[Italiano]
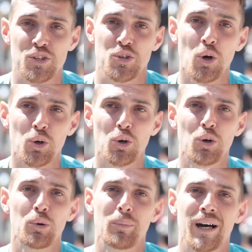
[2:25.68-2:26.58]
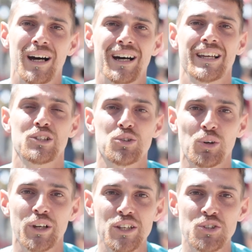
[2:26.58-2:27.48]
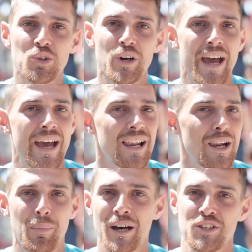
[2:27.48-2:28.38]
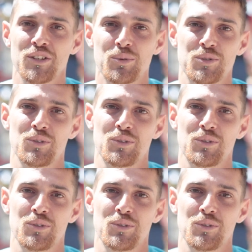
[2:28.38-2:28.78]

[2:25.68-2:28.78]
sciocco, ma il sorriso è alla base di questo